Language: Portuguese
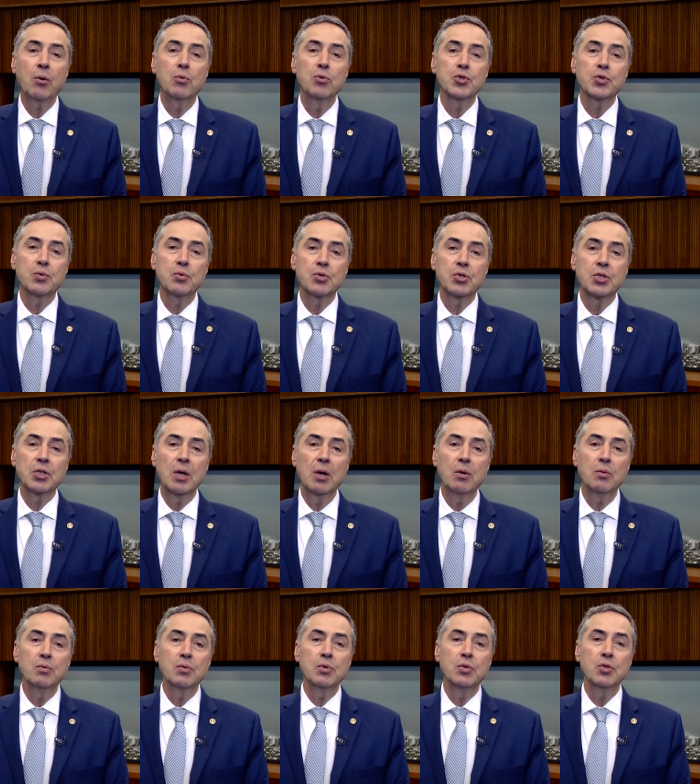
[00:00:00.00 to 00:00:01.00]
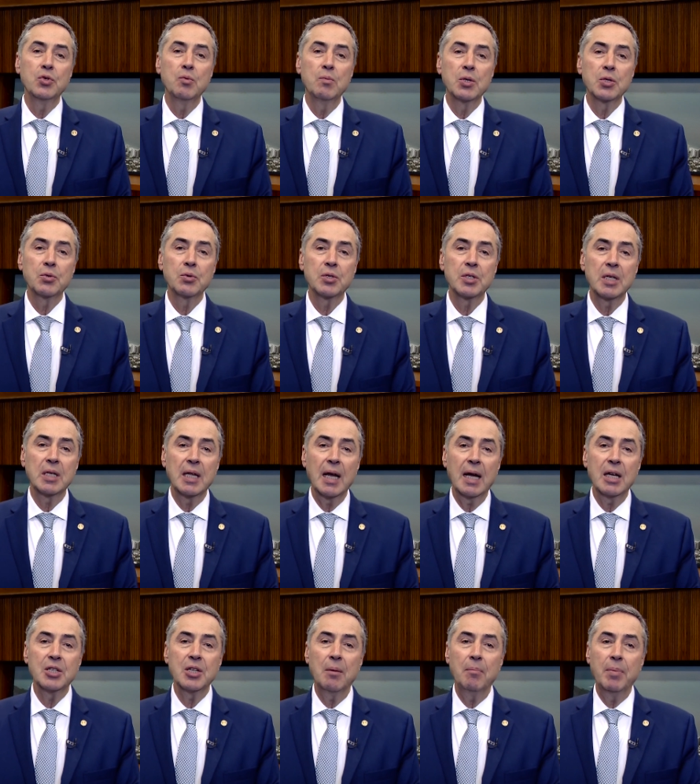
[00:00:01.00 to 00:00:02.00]
construção de uma
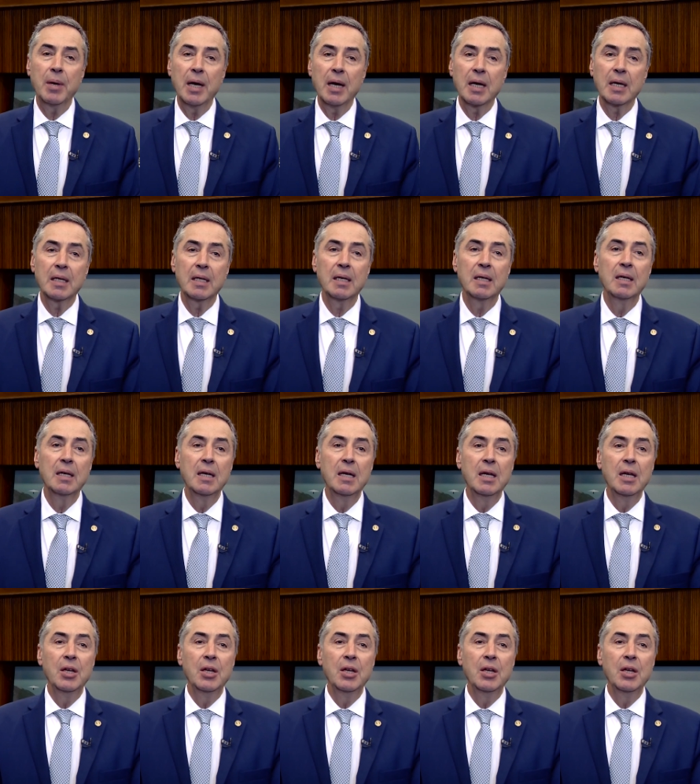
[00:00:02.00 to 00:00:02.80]
sociedade aberta